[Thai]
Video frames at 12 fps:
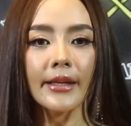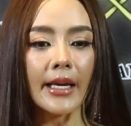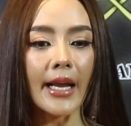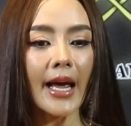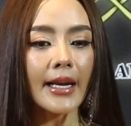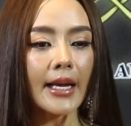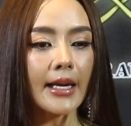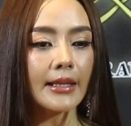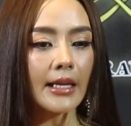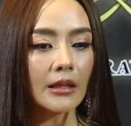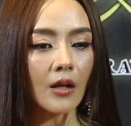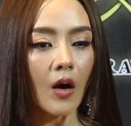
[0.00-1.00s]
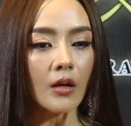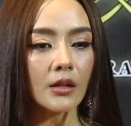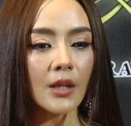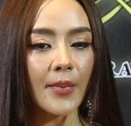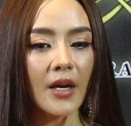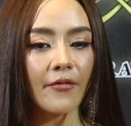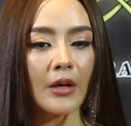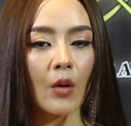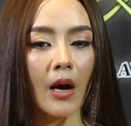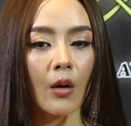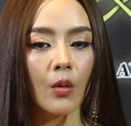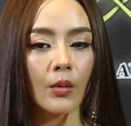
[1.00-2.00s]
แต่ถ้าในทิกตอกก็จะเป็นฟิล
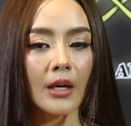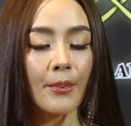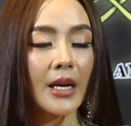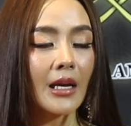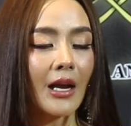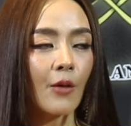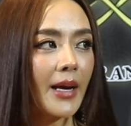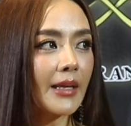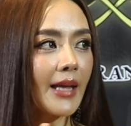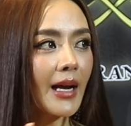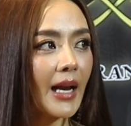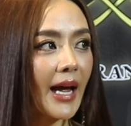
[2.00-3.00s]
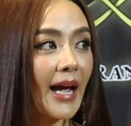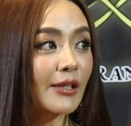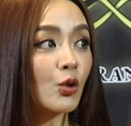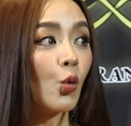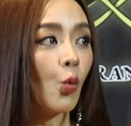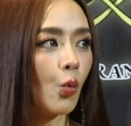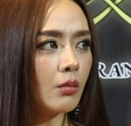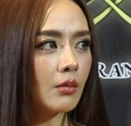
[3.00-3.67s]
เอาน้ำพริกเราไปตั้งราคาสูง